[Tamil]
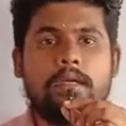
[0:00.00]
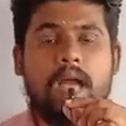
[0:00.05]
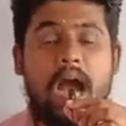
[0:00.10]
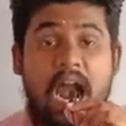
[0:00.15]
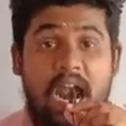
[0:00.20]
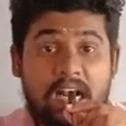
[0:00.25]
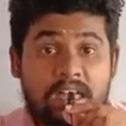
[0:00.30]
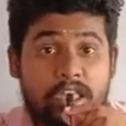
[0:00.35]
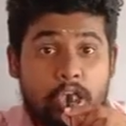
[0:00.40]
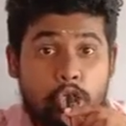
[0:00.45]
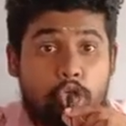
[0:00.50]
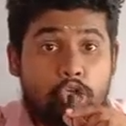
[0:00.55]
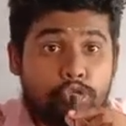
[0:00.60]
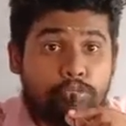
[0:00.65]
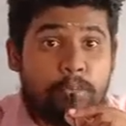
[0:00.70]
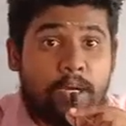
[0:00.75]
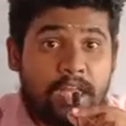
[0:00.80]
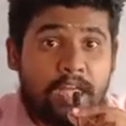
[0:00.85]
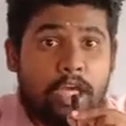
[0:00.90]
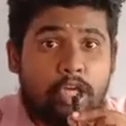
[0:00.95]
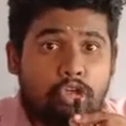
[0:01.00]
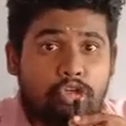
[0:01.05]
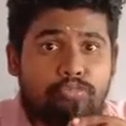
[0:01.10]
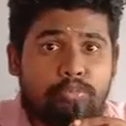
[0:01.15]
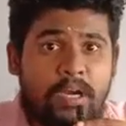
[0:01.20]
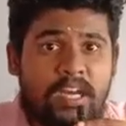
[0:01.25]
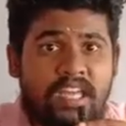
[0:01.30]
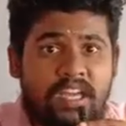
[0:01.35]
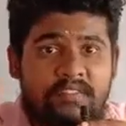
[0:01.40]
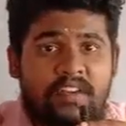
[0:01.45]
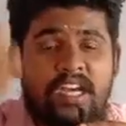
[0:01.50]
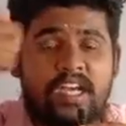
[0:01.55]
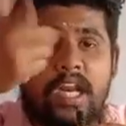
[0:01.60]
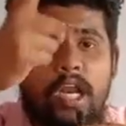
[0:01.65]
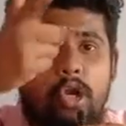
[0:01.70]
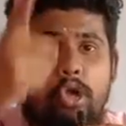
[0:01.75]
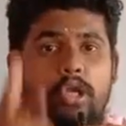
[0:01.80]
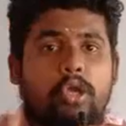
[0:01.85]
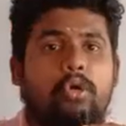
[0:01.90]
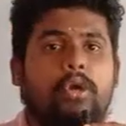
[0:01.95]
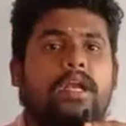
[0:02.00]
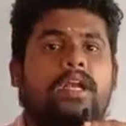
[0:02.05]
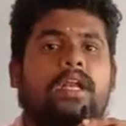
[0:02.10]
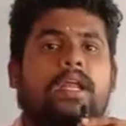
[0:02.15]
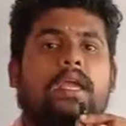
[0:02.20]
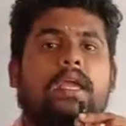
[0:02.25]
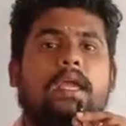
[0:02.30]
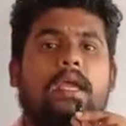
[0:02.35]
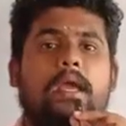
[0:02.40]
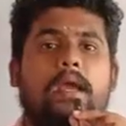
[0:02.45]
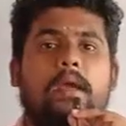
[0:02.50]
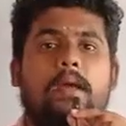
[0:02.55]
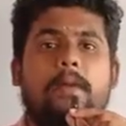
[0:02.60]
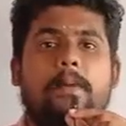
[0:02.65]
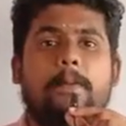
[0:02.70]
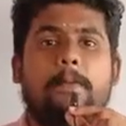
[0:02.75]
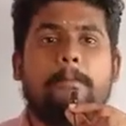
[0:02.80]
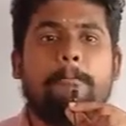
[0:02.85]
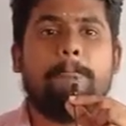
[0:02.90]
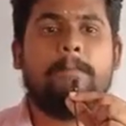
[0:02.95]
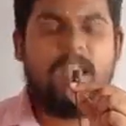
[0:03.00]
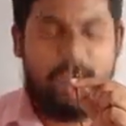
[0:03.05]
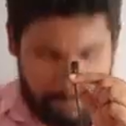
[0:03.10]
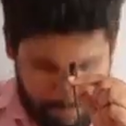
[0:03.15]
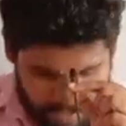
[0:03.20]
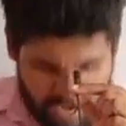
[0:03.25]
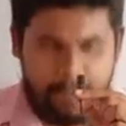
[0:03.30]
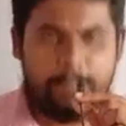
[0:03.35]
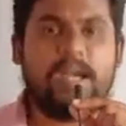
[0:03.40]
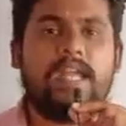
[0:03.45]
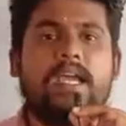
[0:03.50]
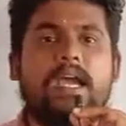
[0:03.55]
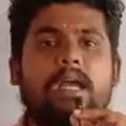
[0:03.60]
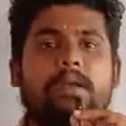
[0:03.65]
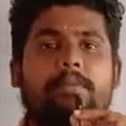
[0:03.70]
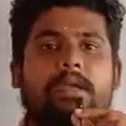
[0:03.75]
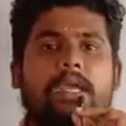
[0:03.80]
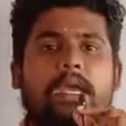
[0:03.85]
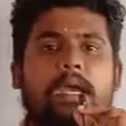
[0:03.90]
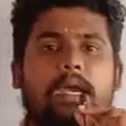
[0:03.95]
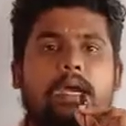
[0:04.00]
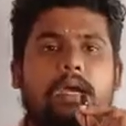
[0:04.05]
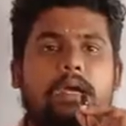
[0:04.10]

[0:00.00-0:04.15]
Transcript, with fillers: காலத்தை யூஸ் பண்ணிக்க யூஸ் பண்ணிக்க வெற்றியை நோக்கி ஓடிட்டுருக்கீங்க இப்போயே படிக்க ஆரம்பிங்க